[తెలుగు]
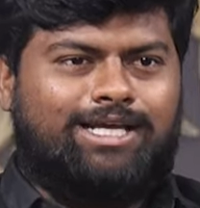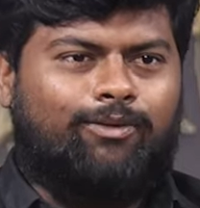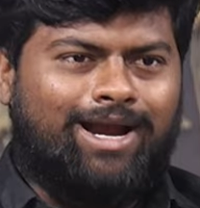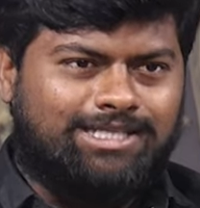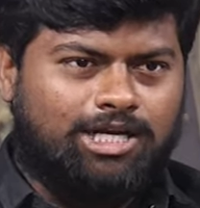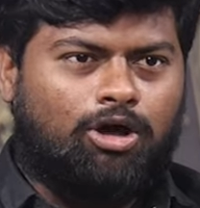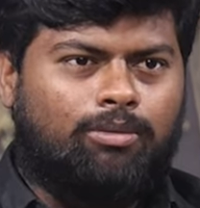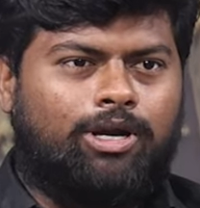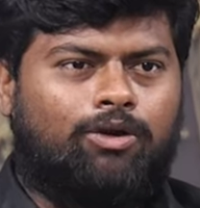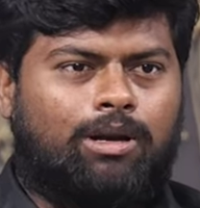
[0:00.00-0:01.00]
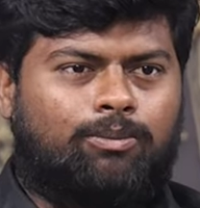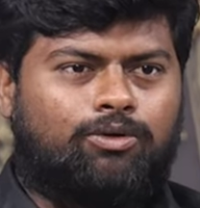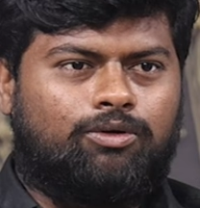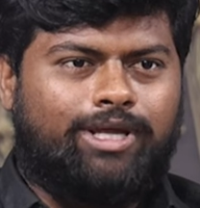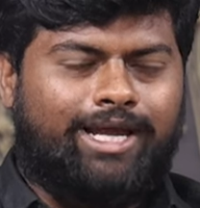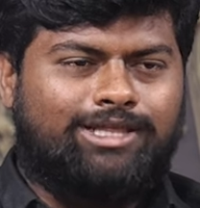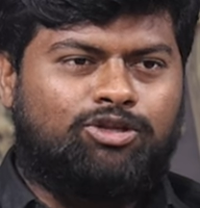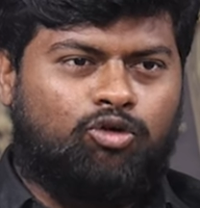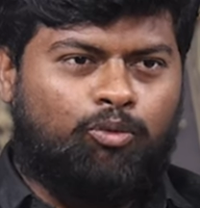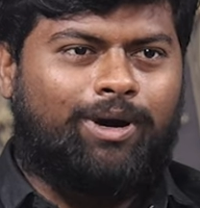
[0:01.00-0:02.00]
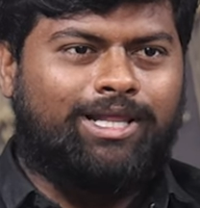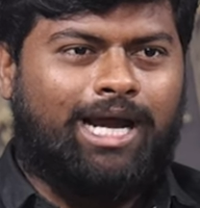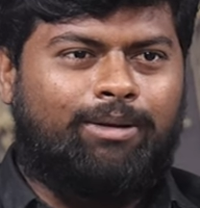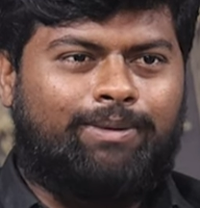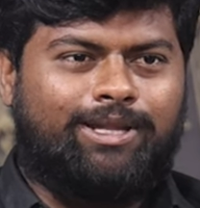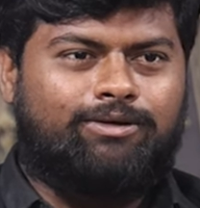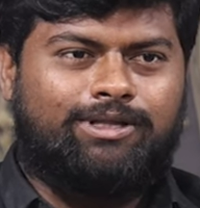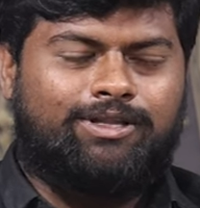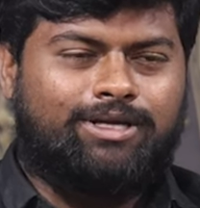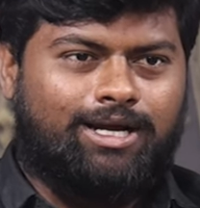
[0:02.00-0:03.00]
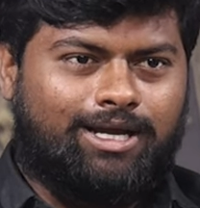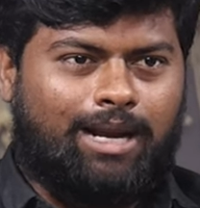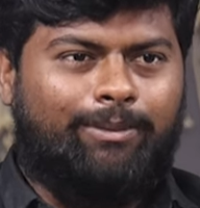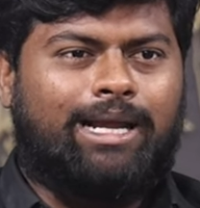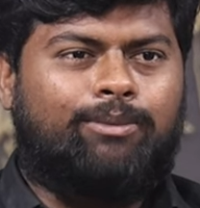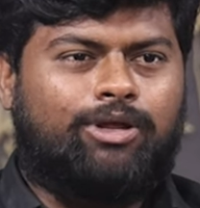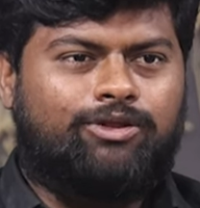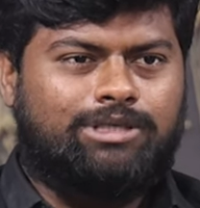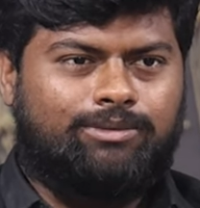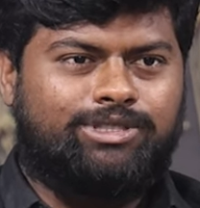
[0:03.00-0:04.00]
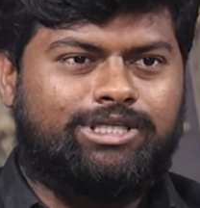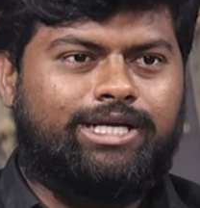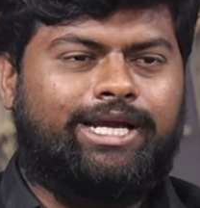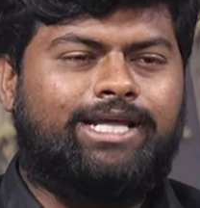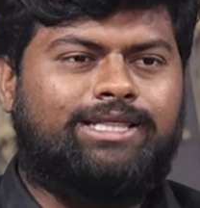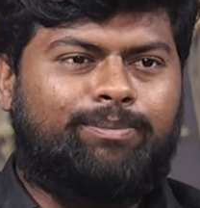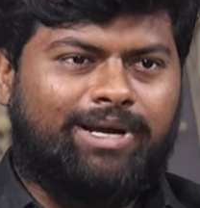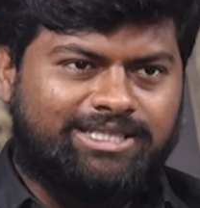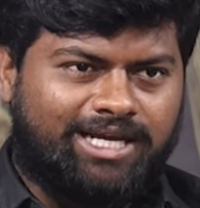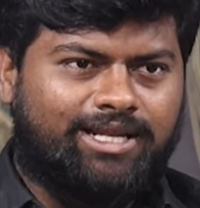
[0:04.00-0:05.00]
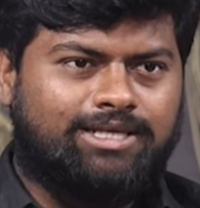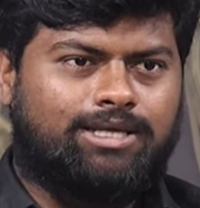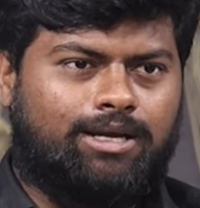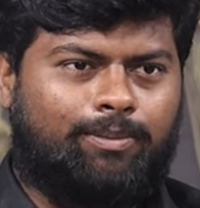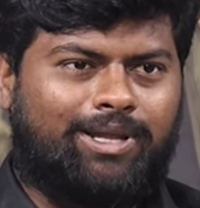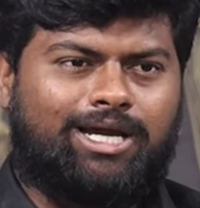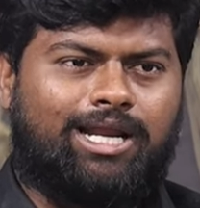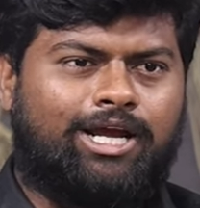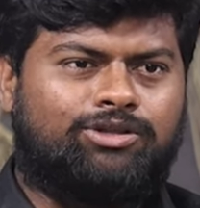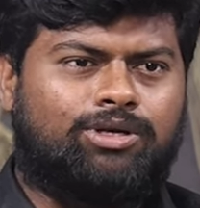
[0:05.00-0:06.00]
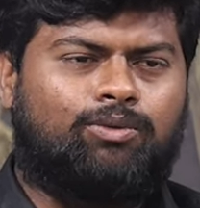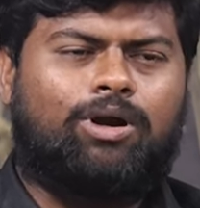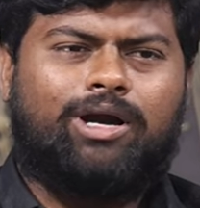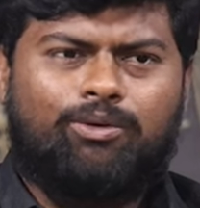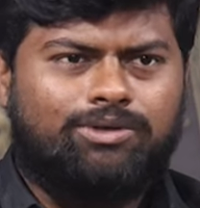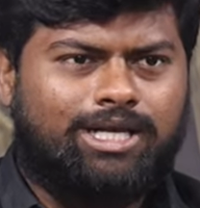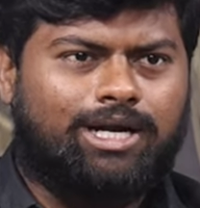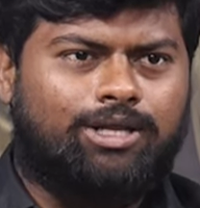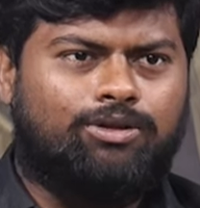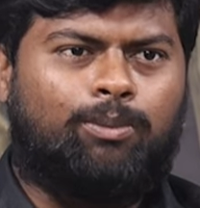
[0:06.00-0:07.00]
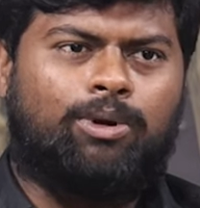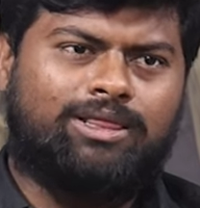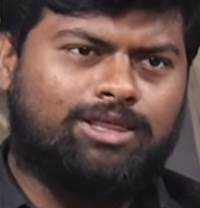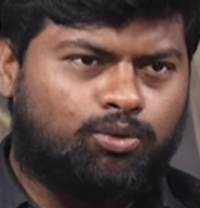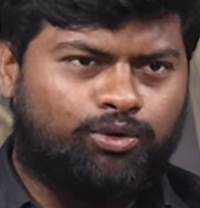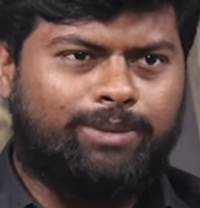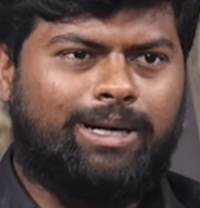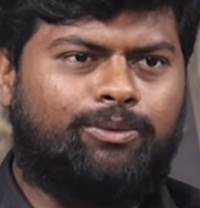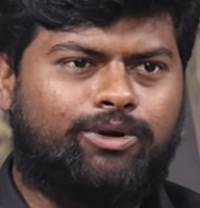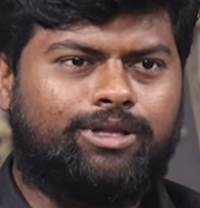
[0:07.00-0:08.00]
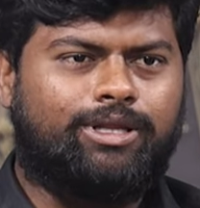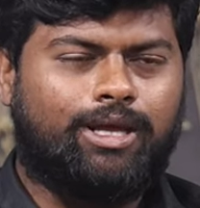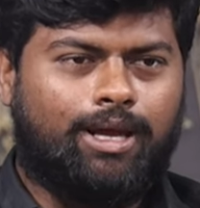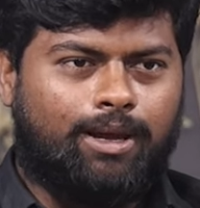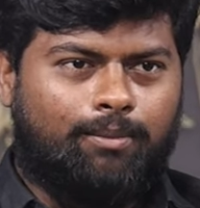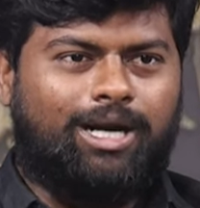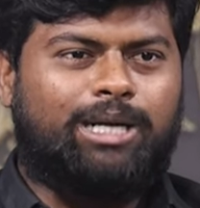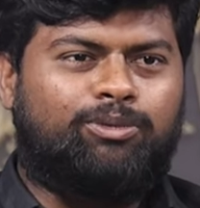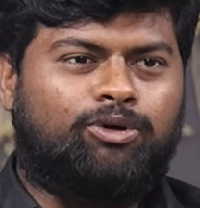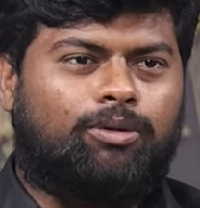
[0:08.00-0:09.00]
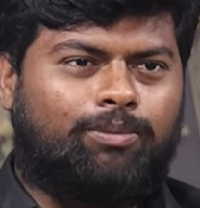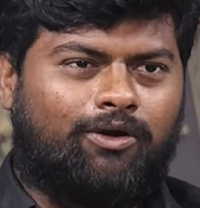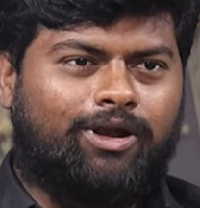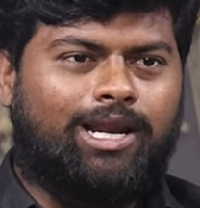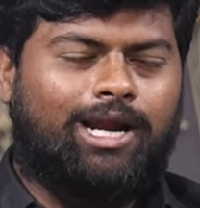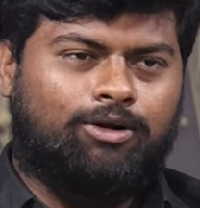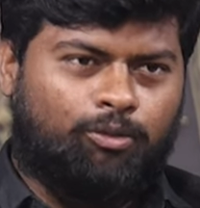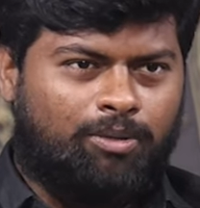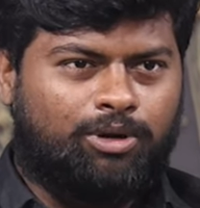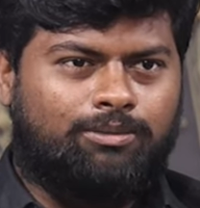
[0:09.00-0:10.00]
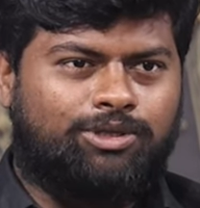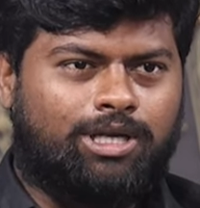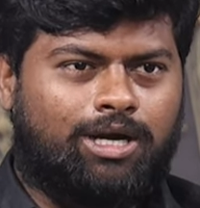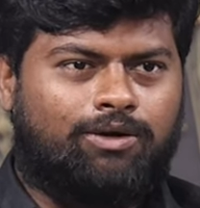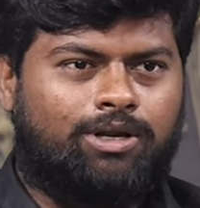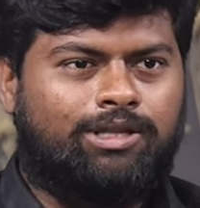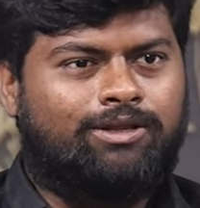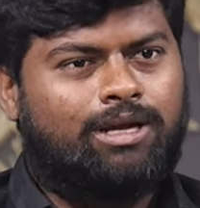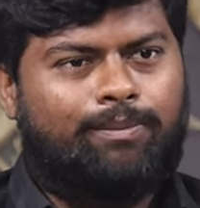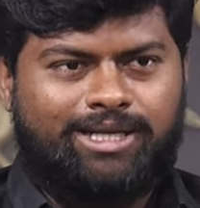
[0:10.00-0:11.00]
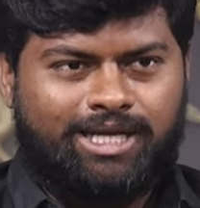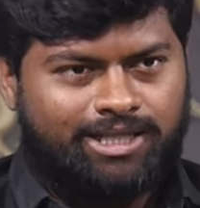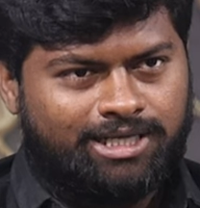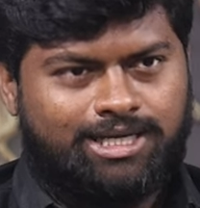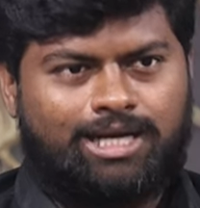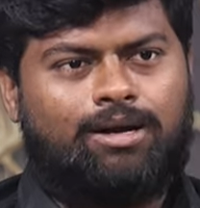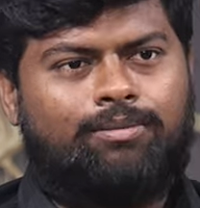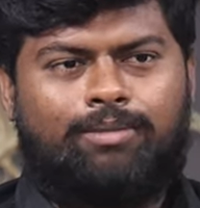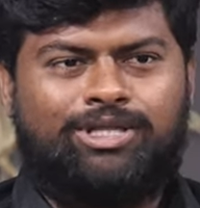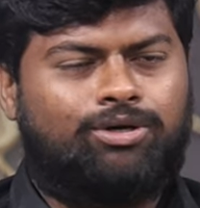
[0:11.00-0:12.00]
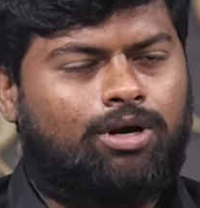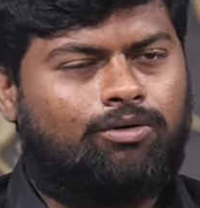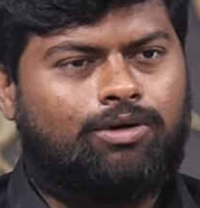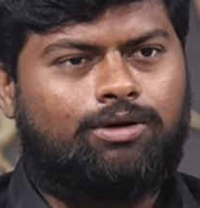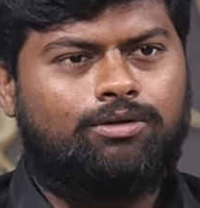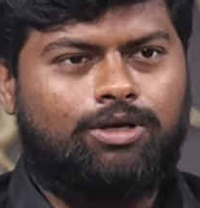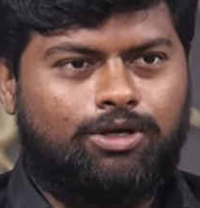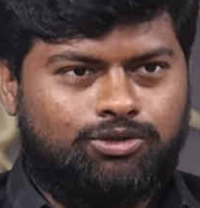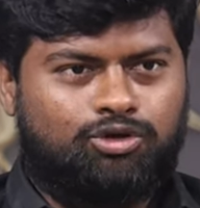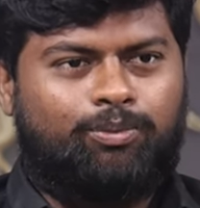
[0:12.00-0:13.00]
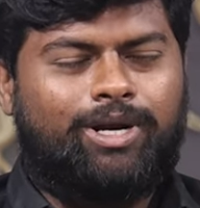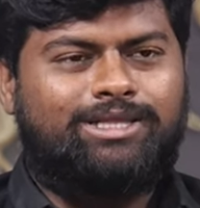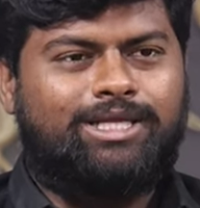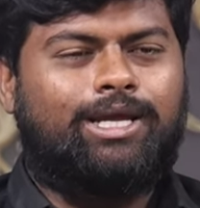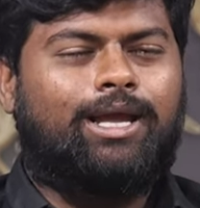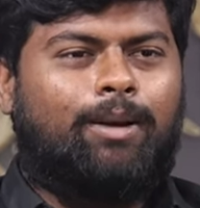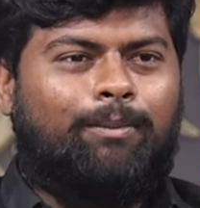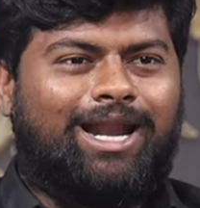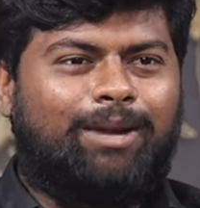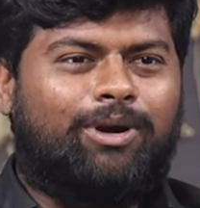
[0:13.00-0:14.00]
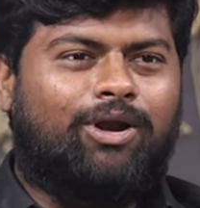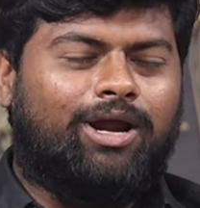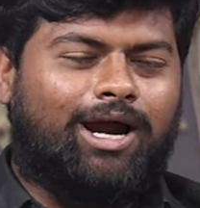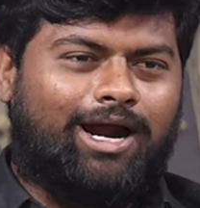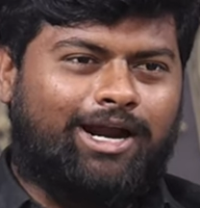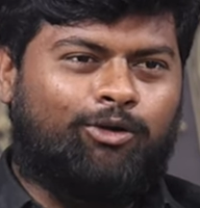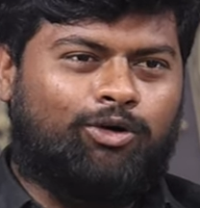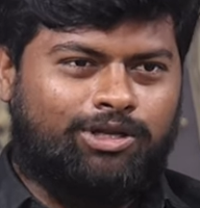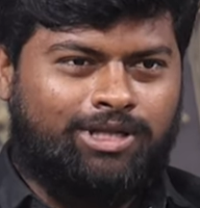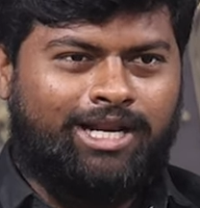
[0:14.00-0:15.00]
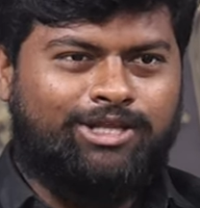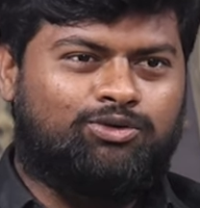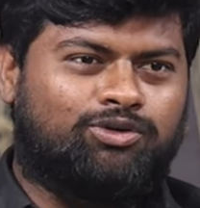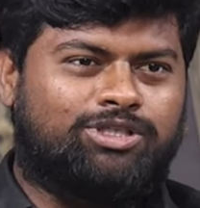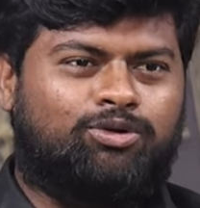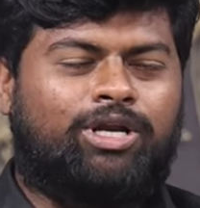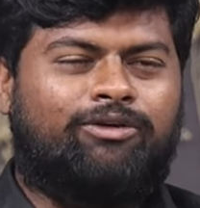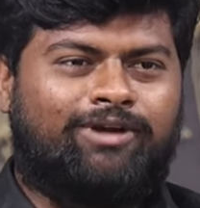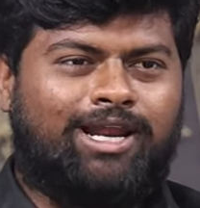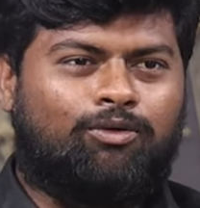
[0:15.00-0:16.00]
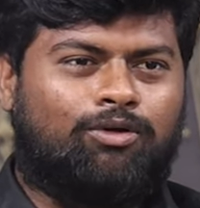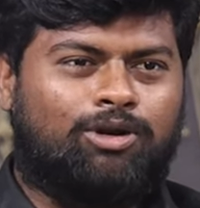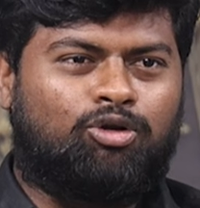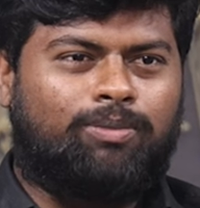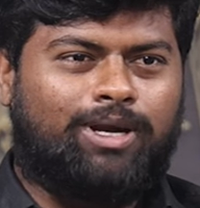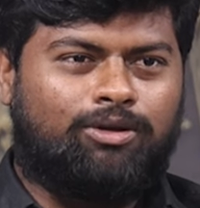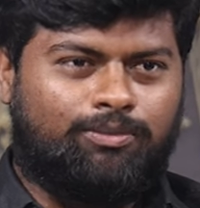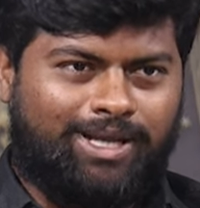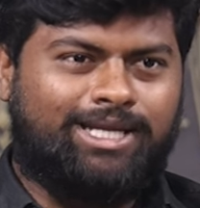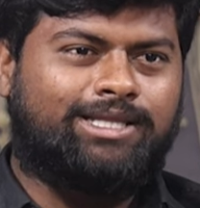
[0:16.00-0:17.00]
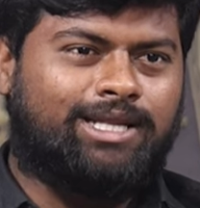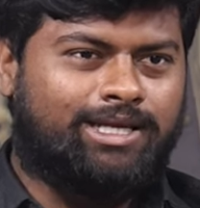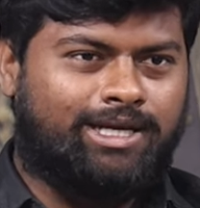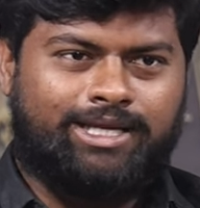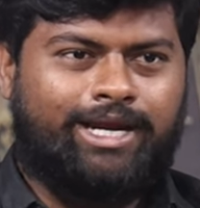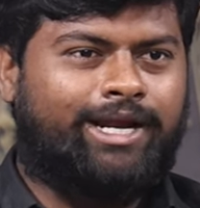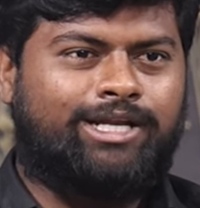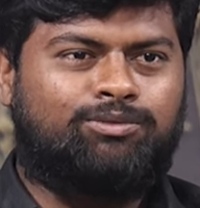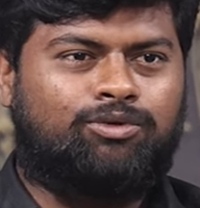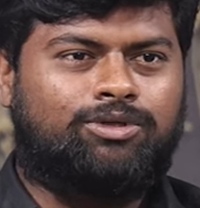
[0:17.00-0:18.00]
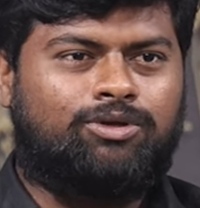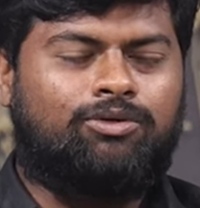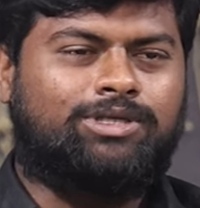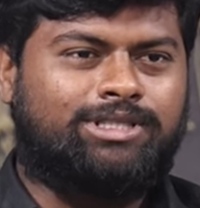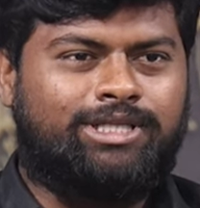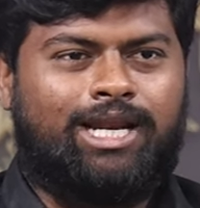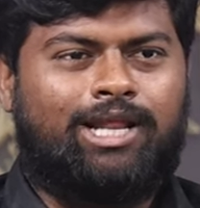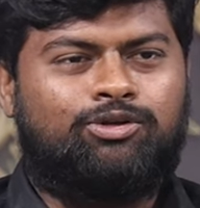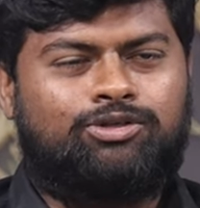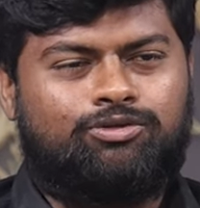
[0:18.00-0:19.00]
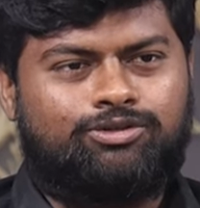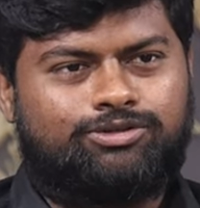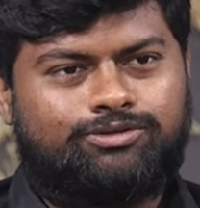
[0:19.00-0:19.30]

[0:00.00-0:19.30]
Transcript: సార్ వైఎస్ఆర్ గవర్నమెంట్లో ఉన్నప్పుడు ఏదైతే ఉపాధి హామీ పథకం అదేవిధంగా గ్రామీణాభివృద్ధికి సంబంధించిన ఏదైతే పంచాయతీరాజ్ పథకాలు ఏదైతే ఒక్కటి కూడా జరగలేదు అప్పుడు అంతా కుంటిపడిపోయింది బట్ ఇప్పుడు పవన్ కళ్యాణ్ ఉప ముఖ్యమంత్రిగా ఉన్నారు అదేవిధంగా పంచాయతీరాజ్ శాఖ మంత్రిగా ఉన్నారు సో ఇప్పుడైతే పల్లె పండుగ అనే ఒక దాన్ని తీసుకొచ్చి కొన్ని వేల కోట్ల రూపాయలు పంచాయతీరాజ్కి అయితే కేటాయించబోతున్నారు అసలు దీన్ని ఎలా చూసుకోవచ్చు